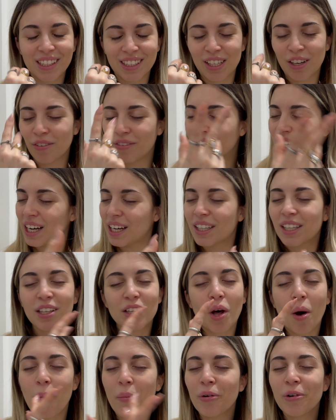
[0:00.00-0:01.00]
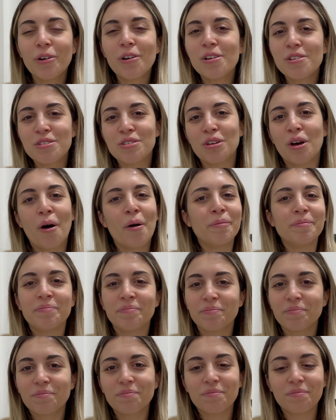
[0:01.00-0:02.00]
se lo vedrete dopo, non lo so,
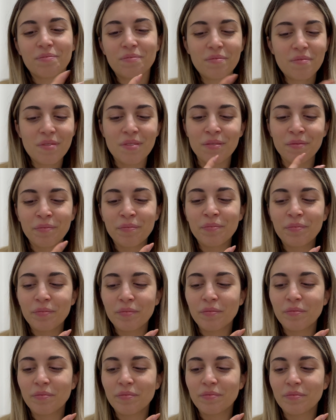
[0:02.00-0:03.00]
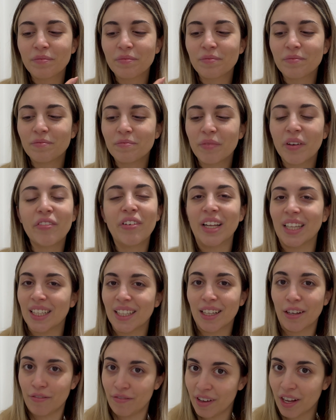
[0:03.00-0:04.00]
Mm, mi
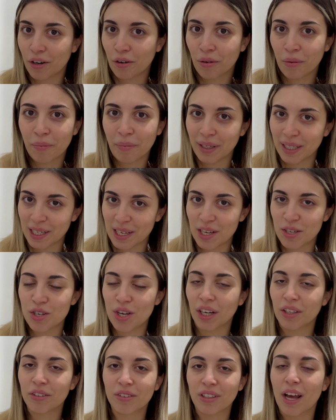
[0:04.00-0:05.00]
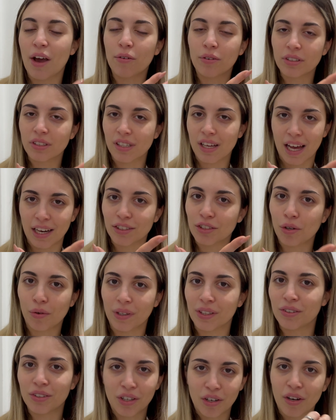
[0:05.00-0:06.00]
fate davvero compagnia, cioè non è uno scherzo
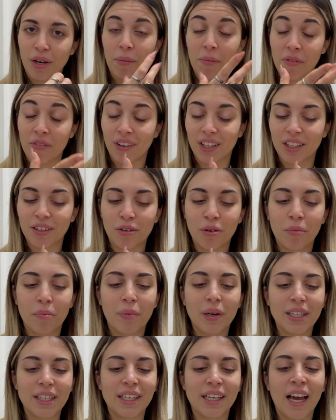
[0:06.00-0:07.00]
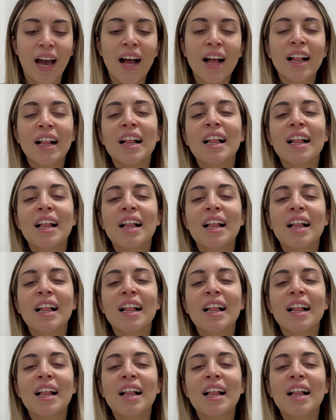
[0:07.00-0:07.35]
quando dico che mi fate compagnia.